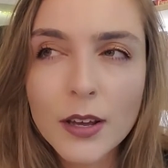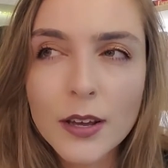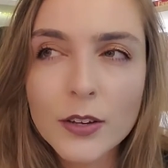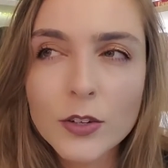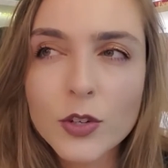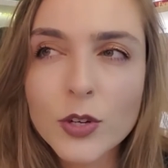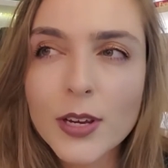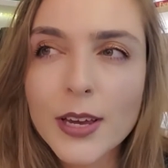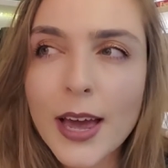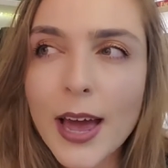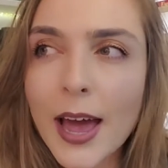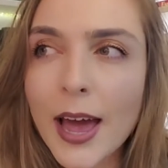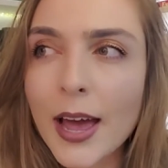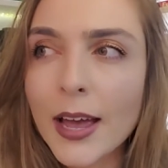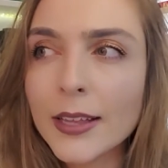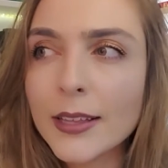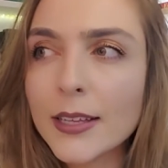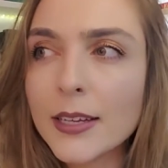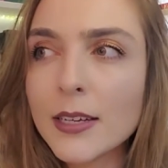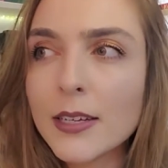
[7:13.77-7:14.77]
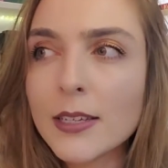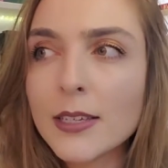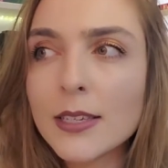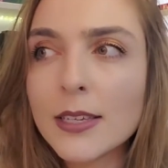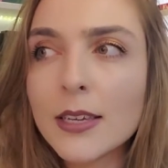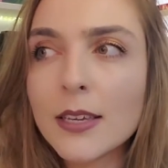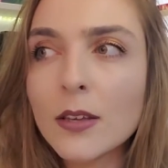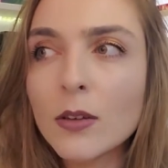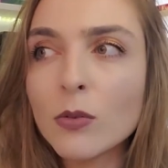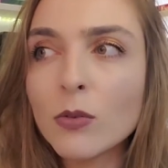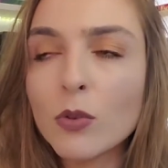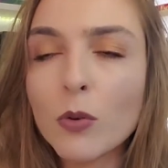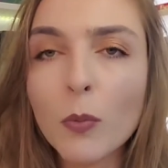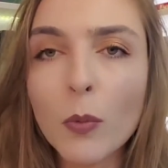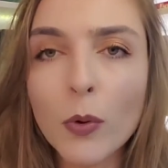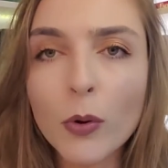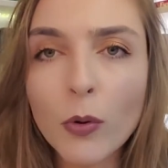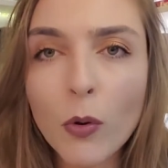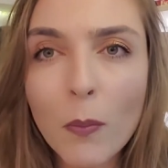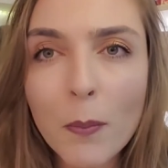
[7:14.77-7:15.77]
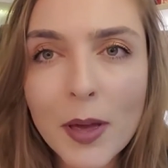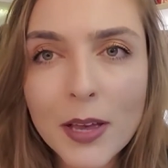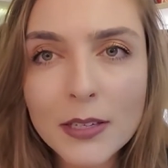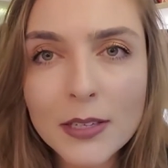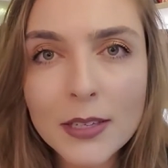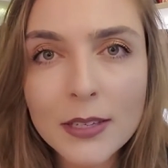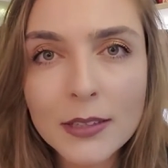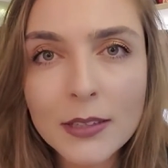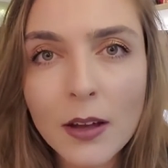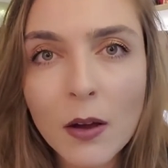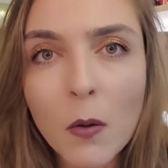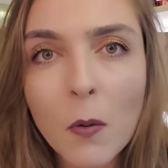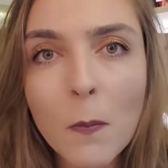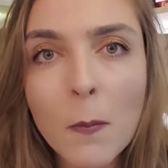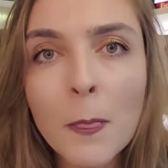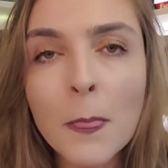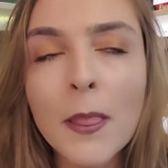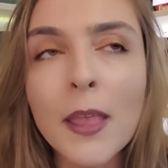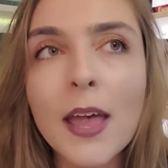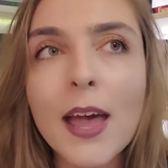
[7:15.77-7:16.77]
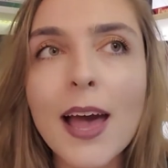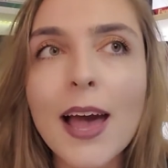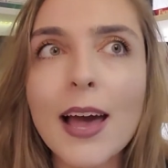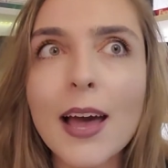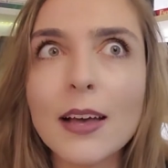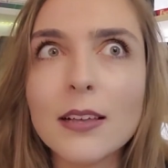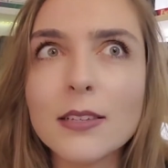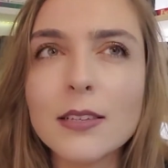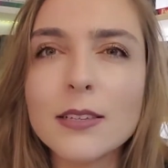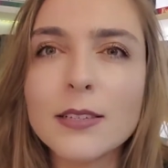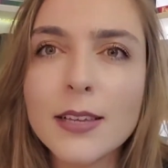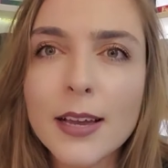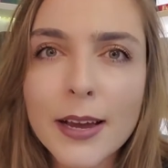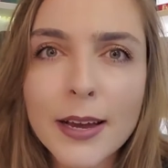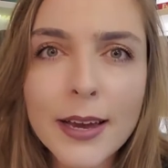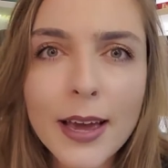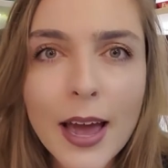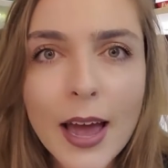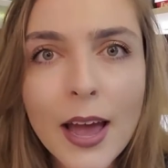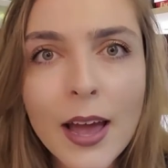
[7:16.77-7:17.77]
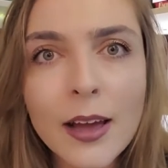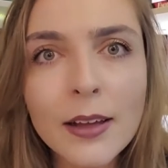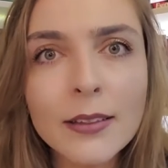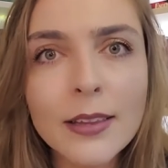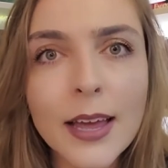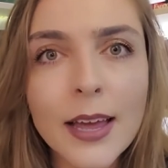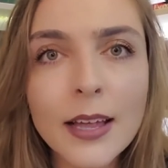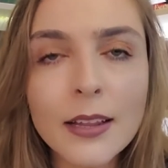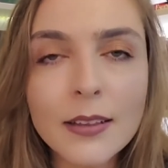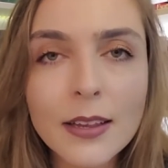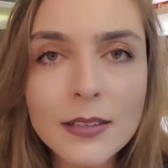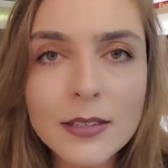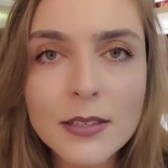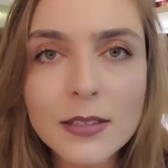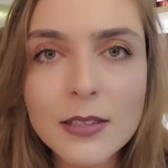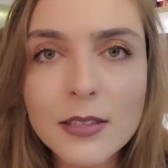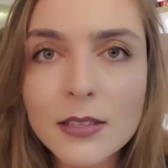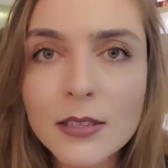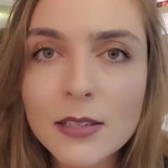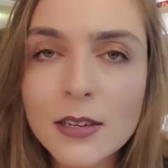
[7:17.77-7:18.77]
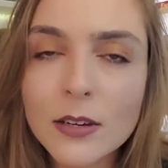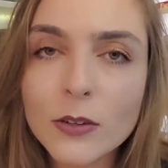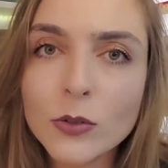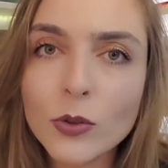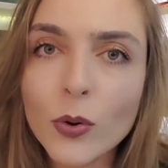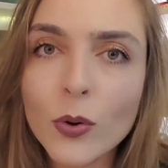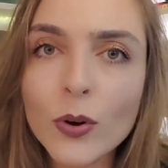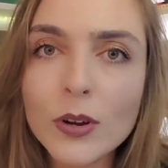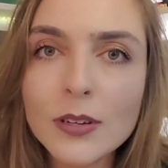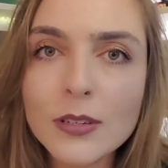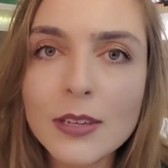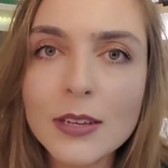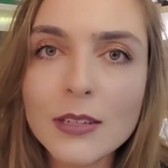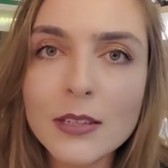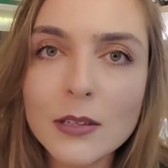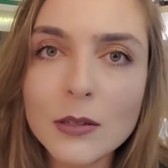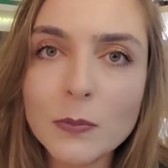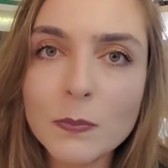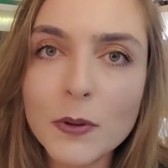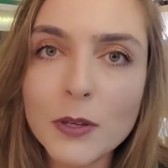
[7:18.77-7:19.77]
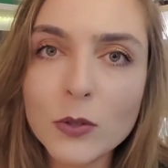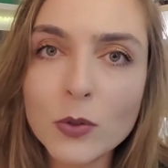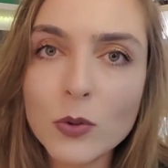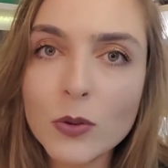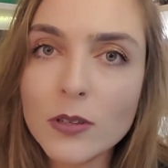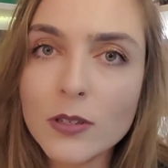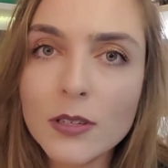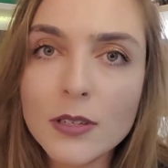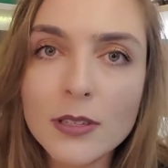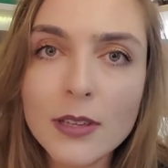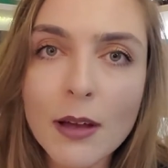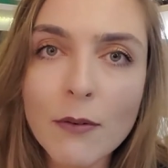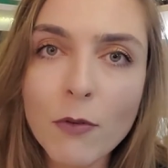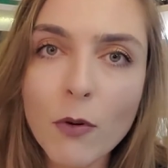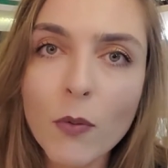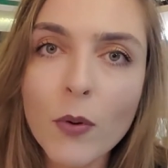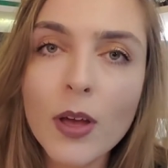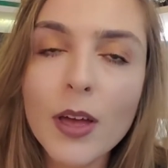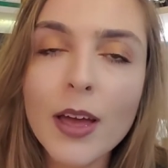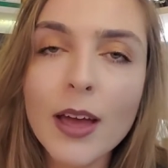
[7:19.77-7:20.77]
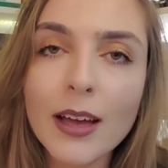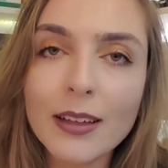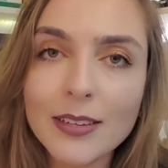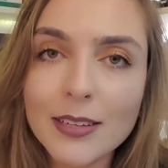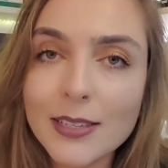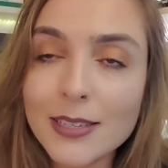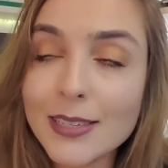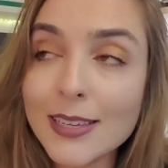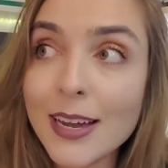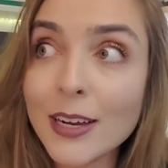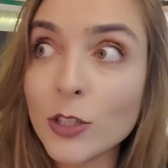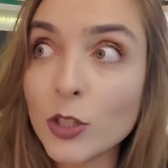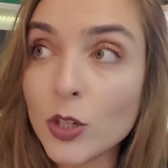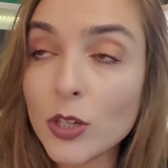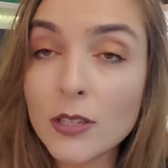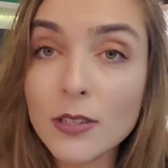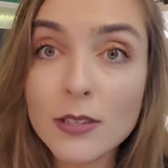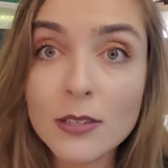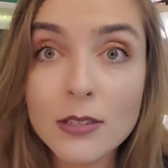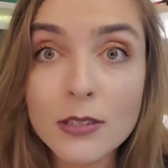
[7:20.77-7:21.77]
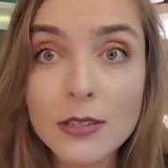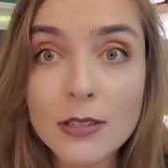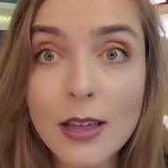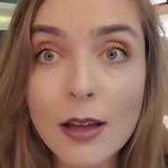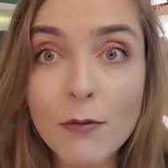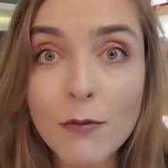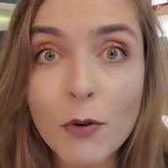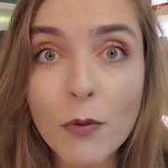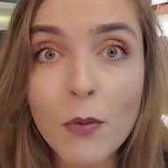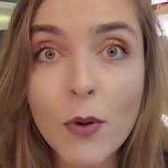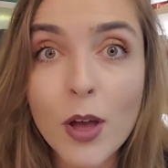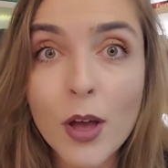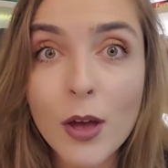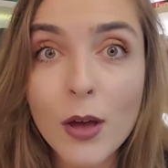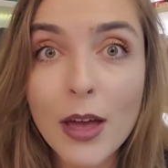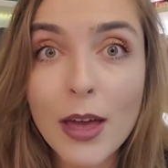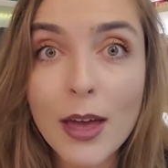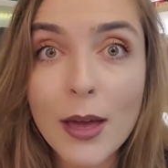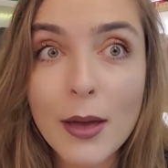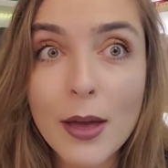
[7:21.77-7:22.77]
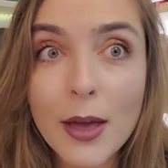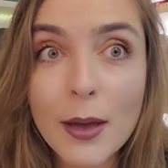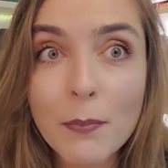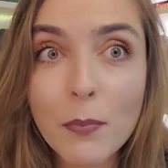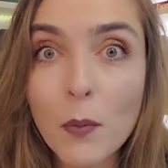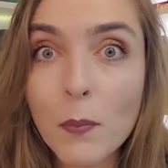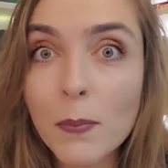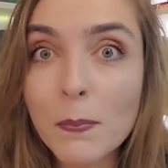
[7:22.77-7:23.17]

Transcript: de cartas e o Drummond começa então a se cercar, né, desses escritores, dessas pessoas que estavam, desses artistas que estavam é,